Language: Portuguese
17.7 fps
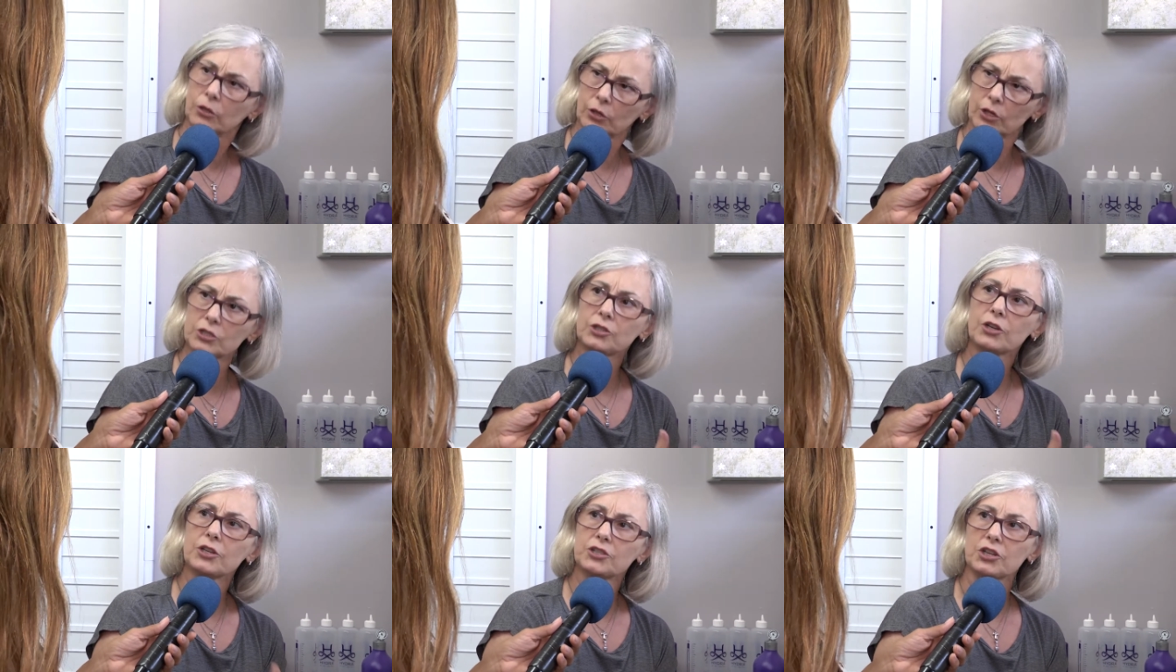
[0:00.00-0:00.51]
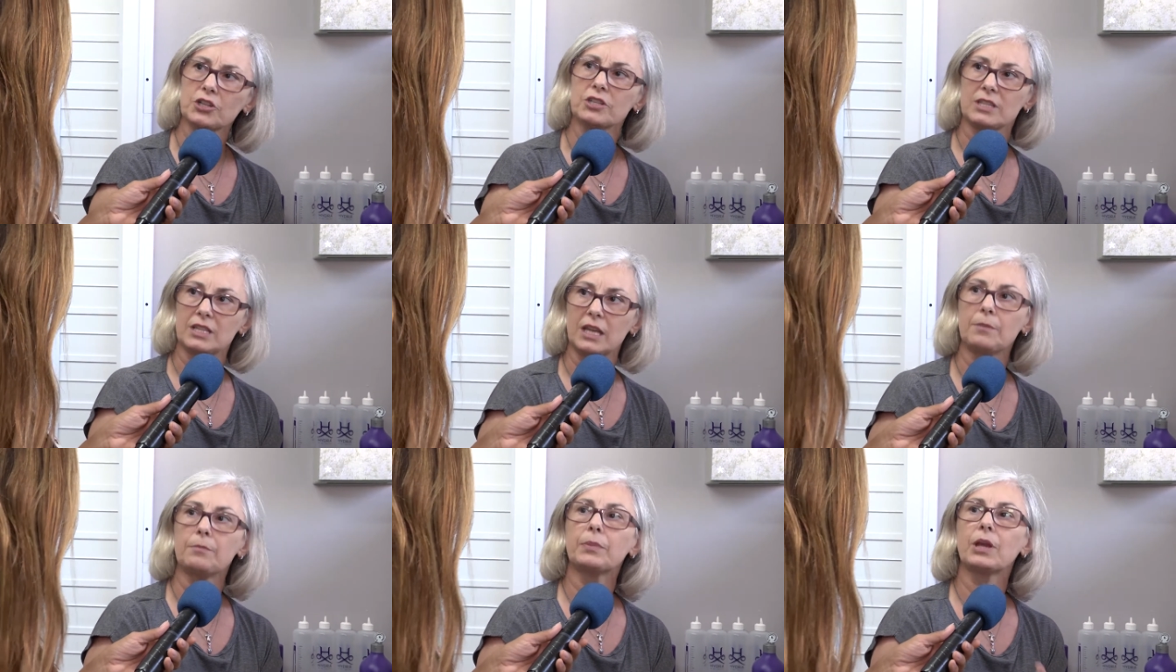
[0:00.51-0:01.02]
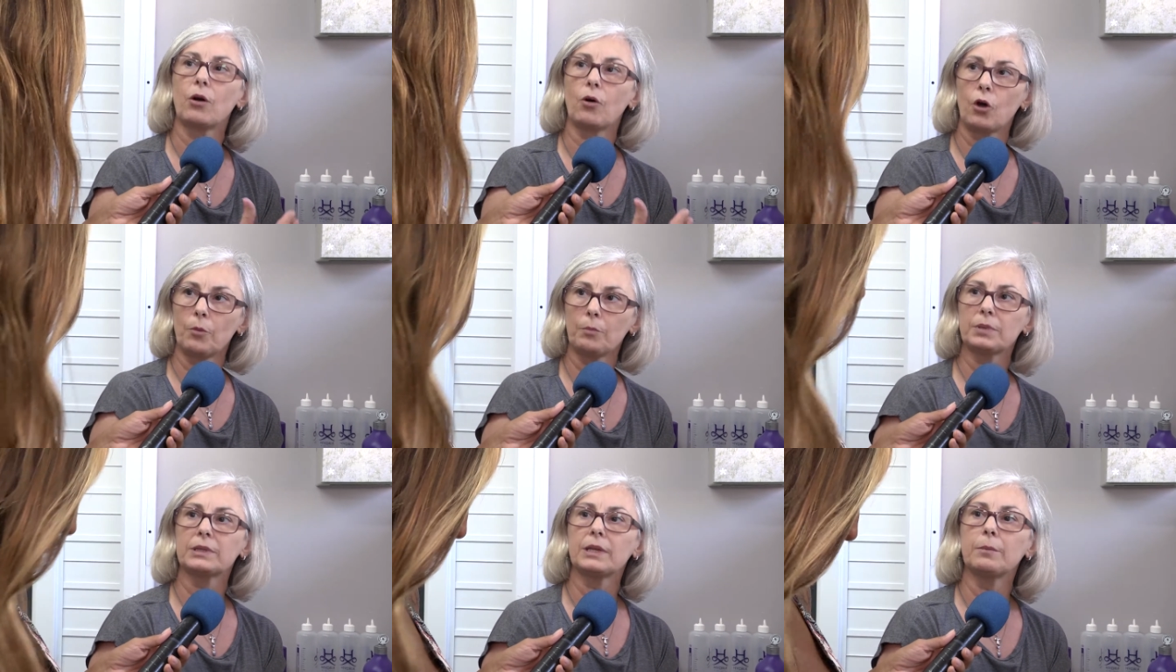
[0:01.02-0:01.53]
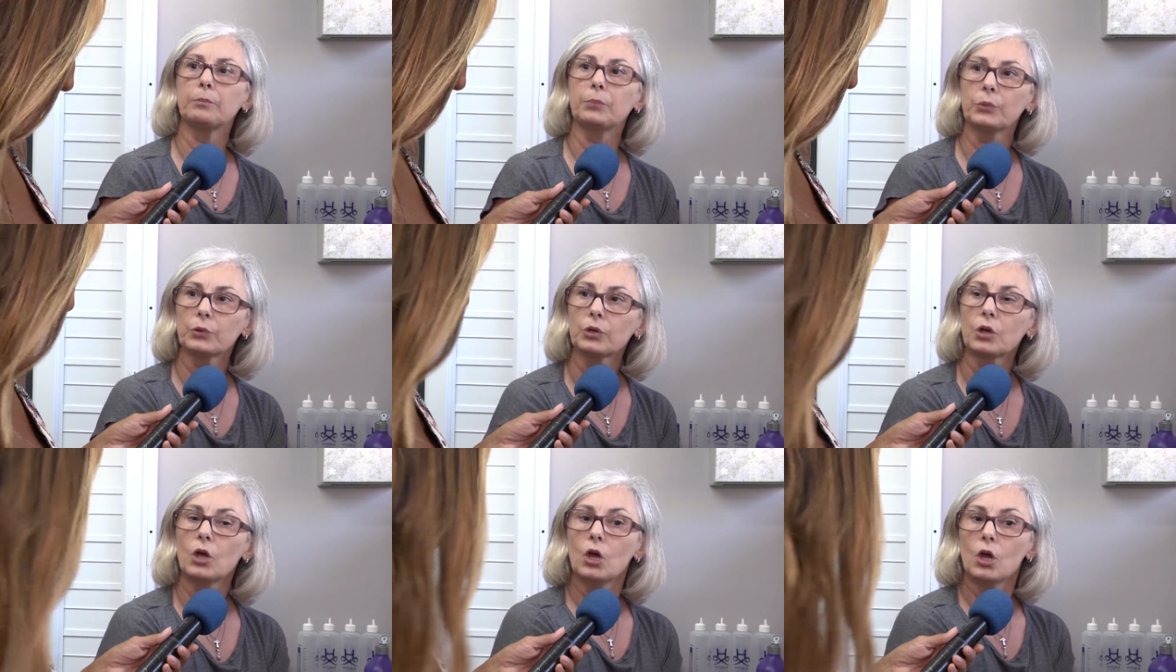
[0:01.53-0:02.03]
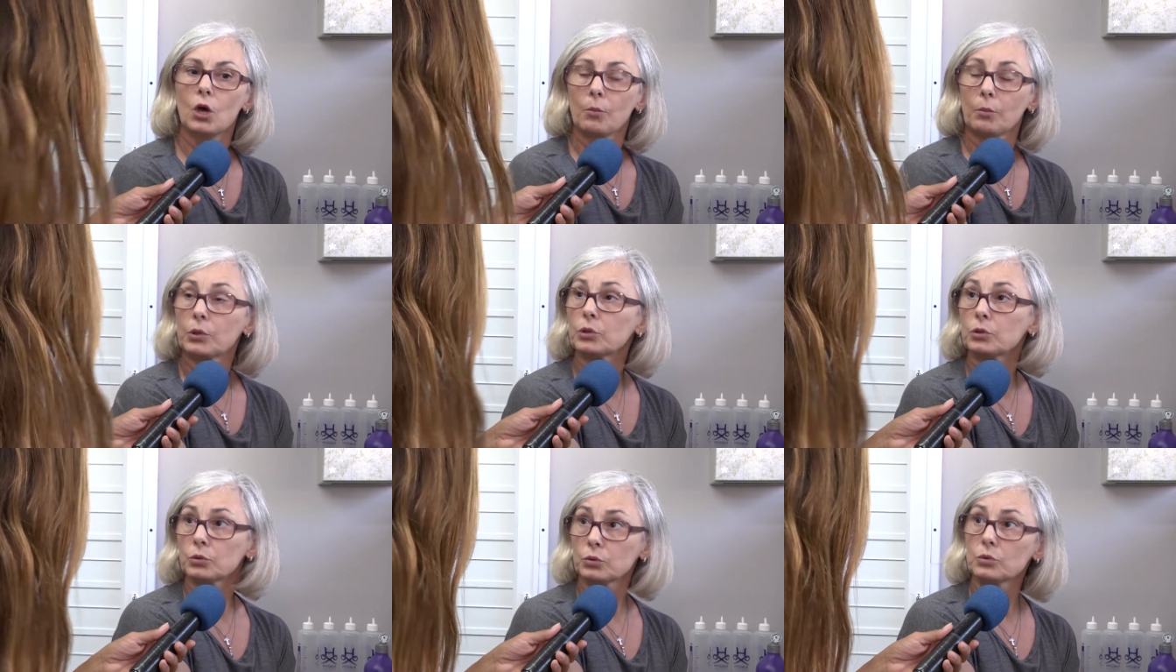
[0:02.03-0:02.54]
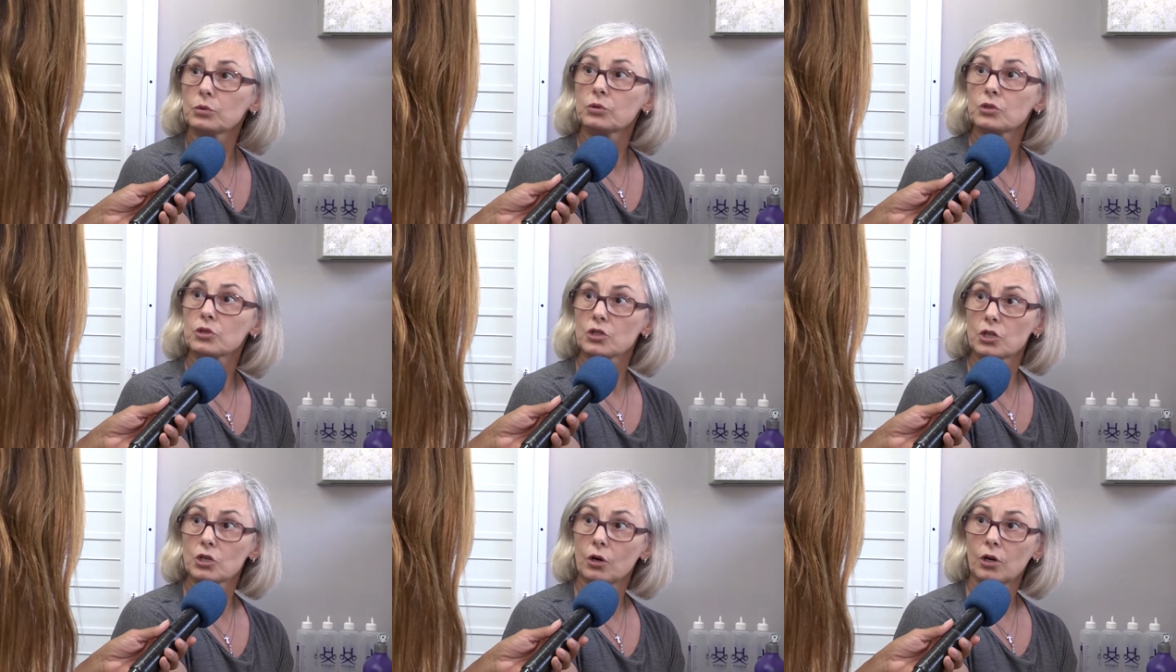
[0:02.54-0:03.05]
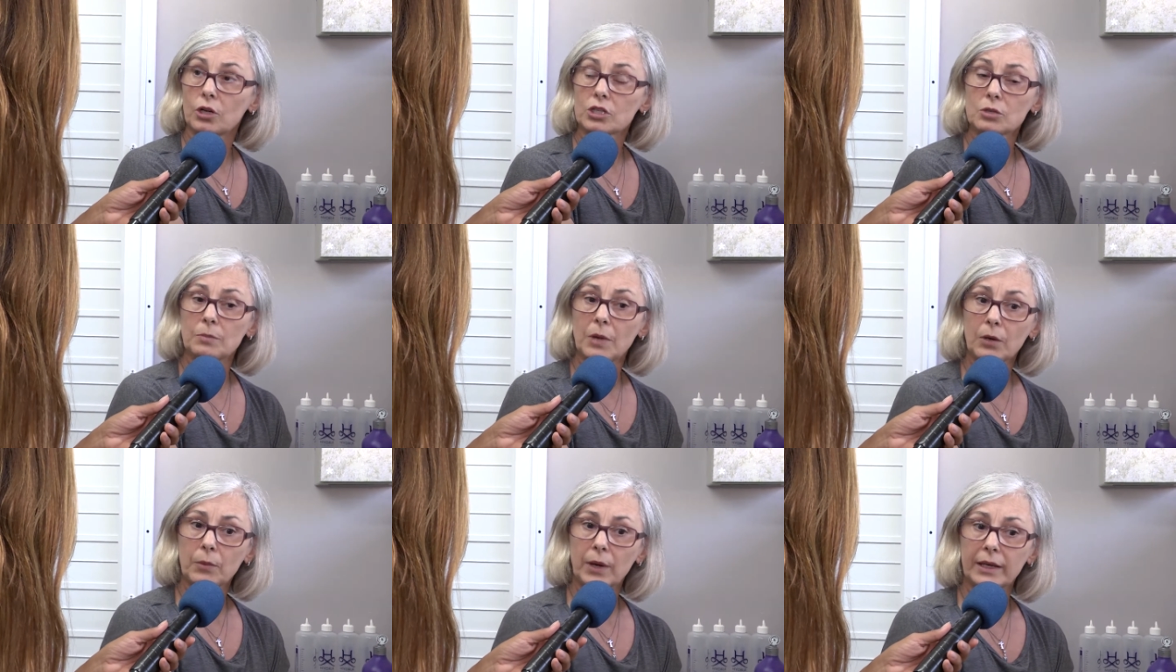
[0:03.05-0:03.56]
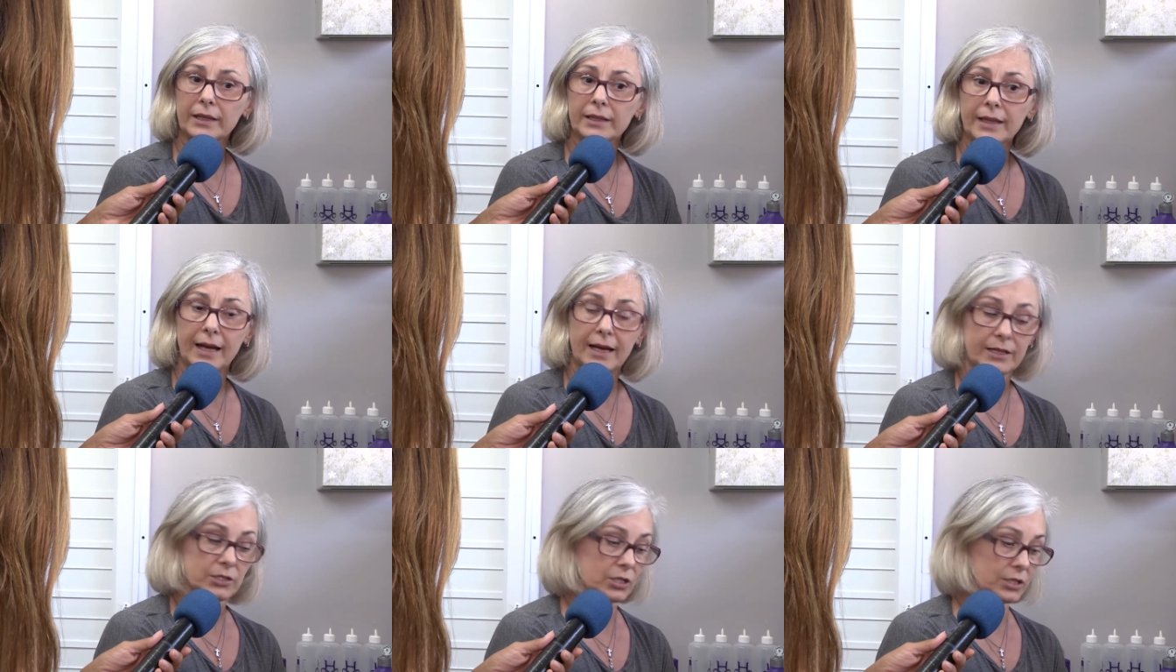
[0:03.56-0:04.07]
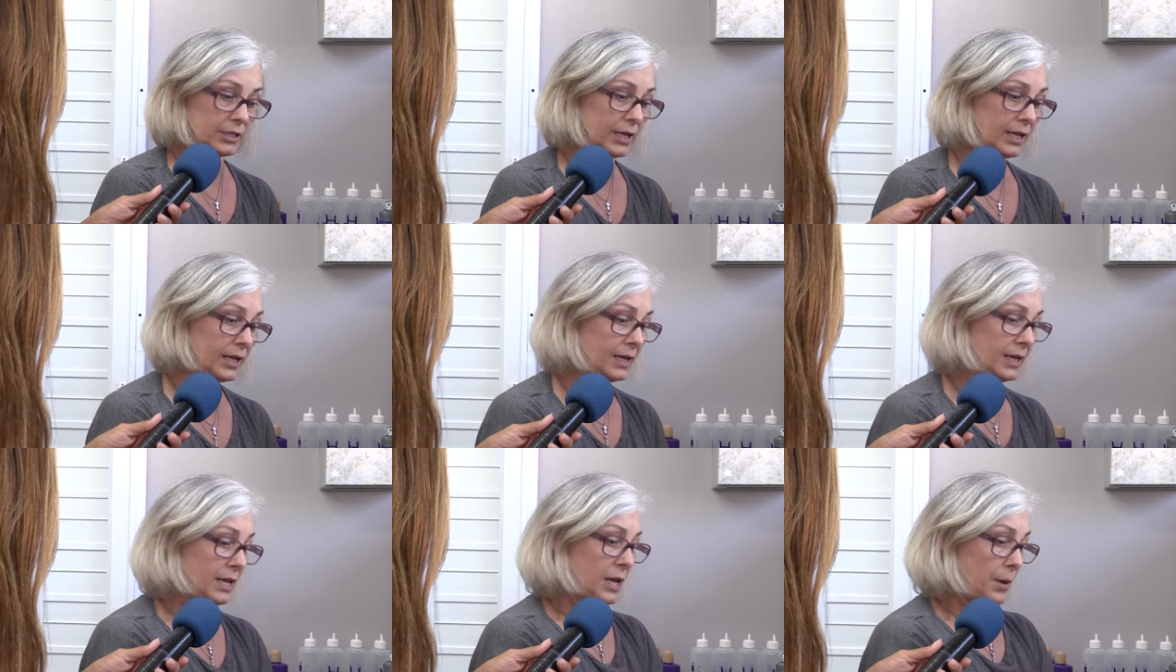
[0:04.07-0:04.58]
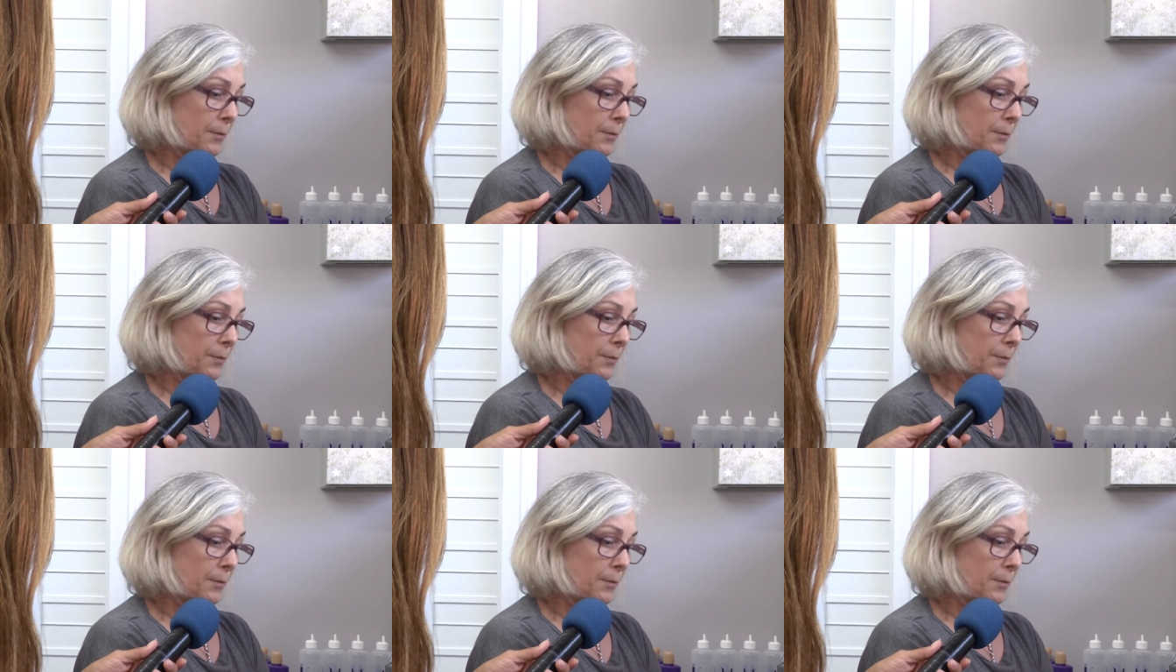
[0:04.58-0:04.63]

lógico que a gente sempre opta por produtos de ótima qualidade, né?